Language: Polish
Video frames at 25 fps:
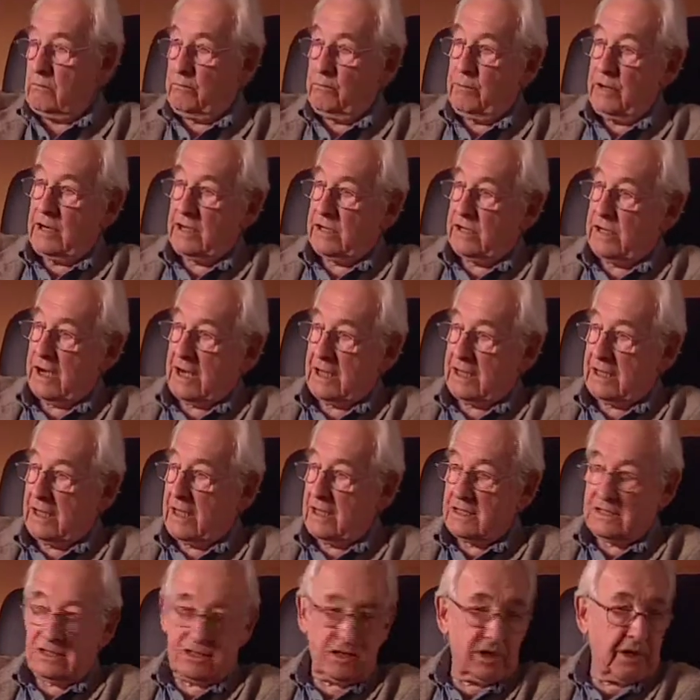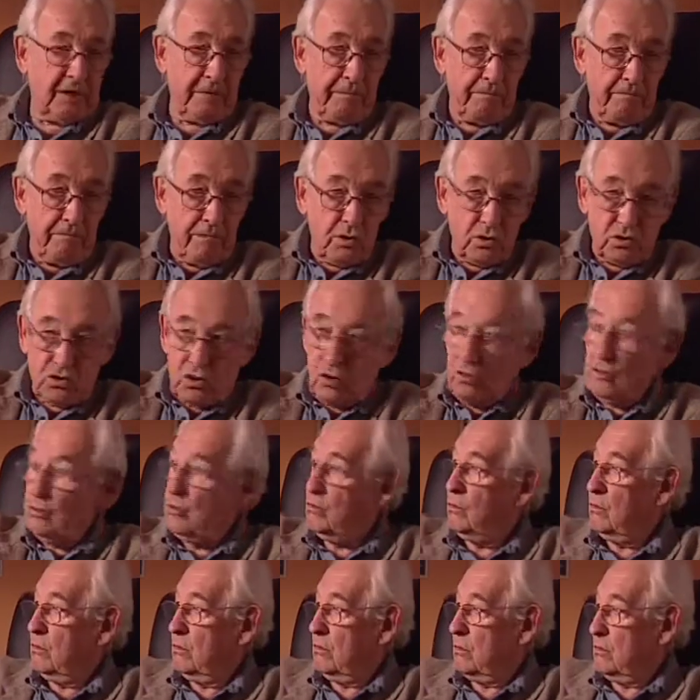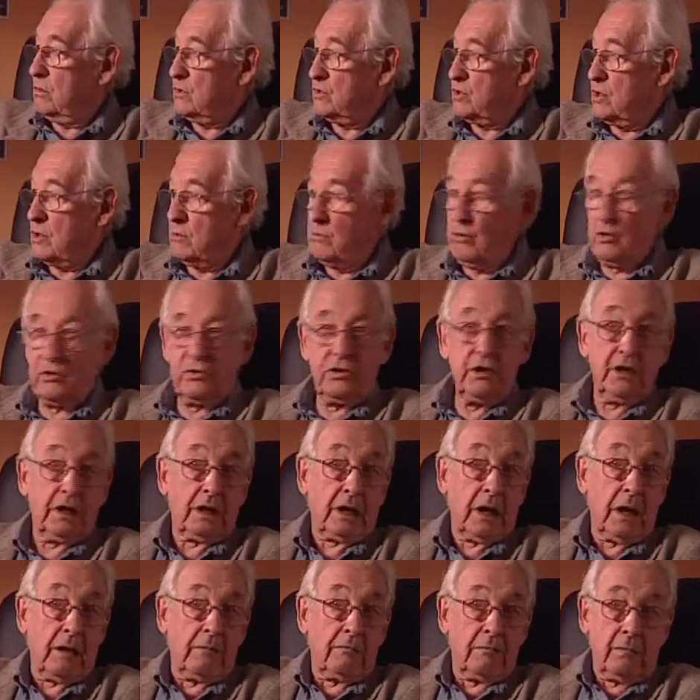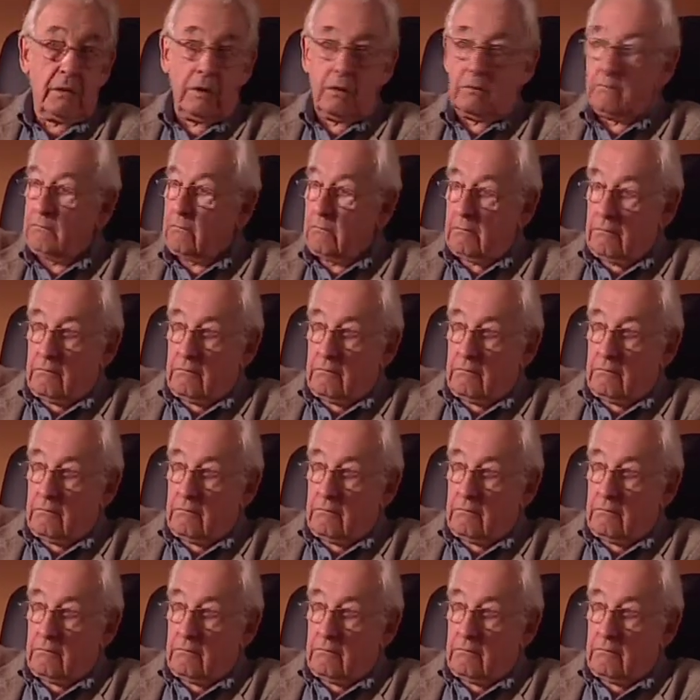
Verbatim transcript: pertraktacje rządu z robotnikami.